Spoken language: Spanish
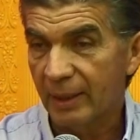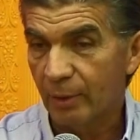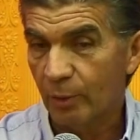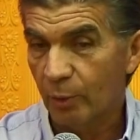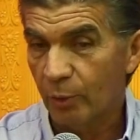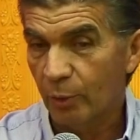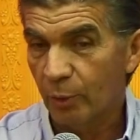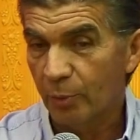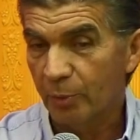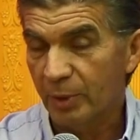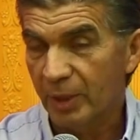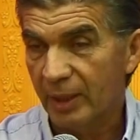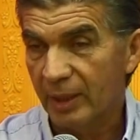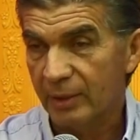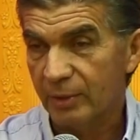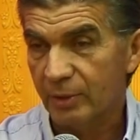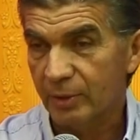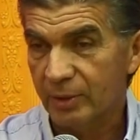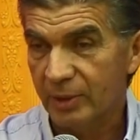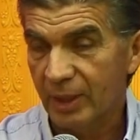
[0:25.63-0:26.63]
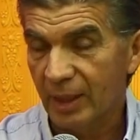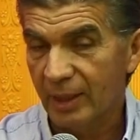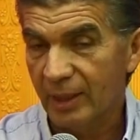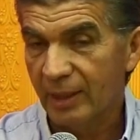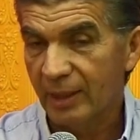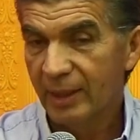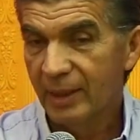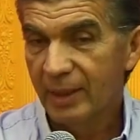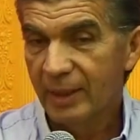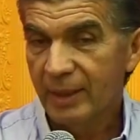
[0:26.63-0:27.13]
económica, social
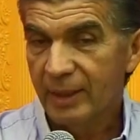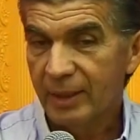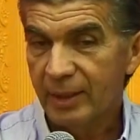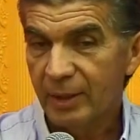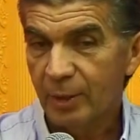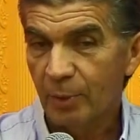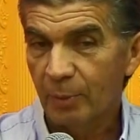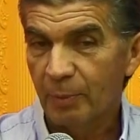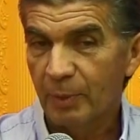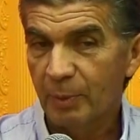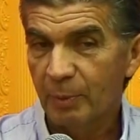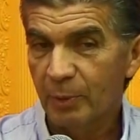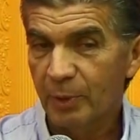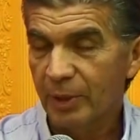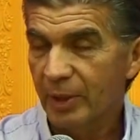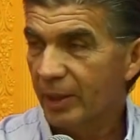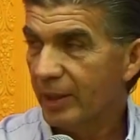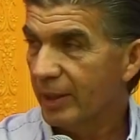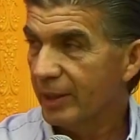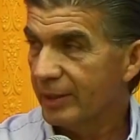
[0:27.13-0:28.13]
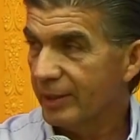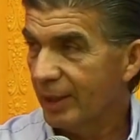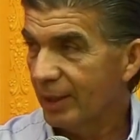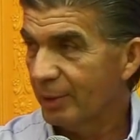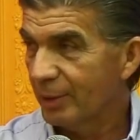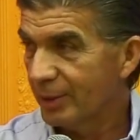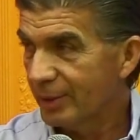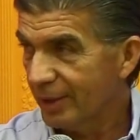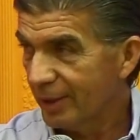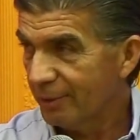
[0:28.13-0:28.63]
yo pues muy encantado
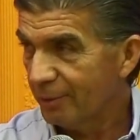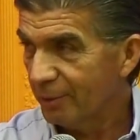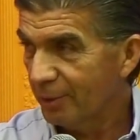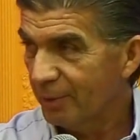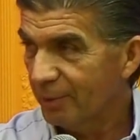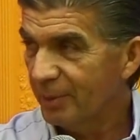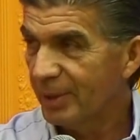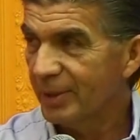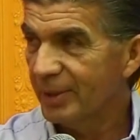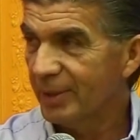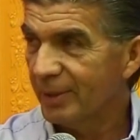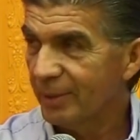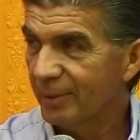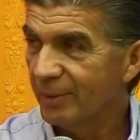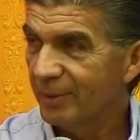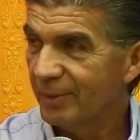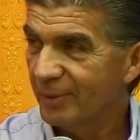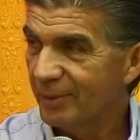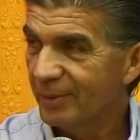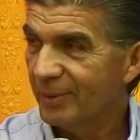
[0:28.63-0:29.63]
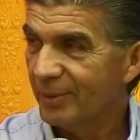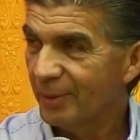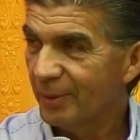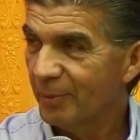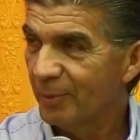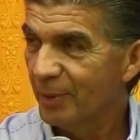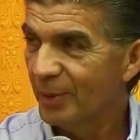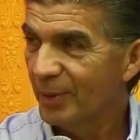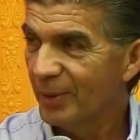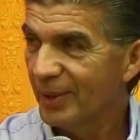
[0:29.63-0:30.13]
de estar nuevamente con,
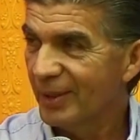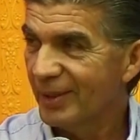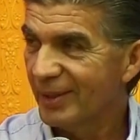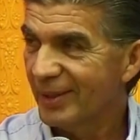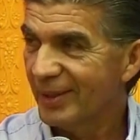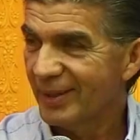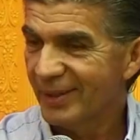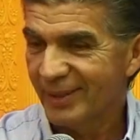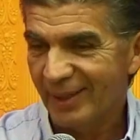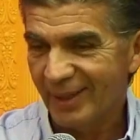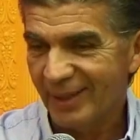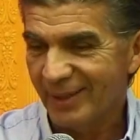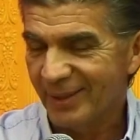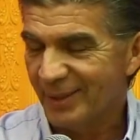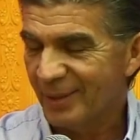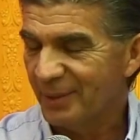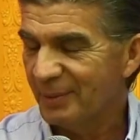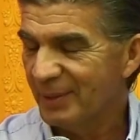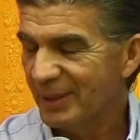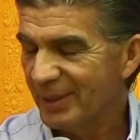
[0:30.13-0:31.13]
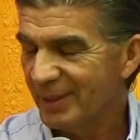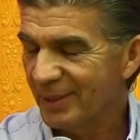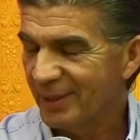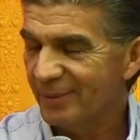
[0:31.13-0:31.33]
vos en estas entrevistas.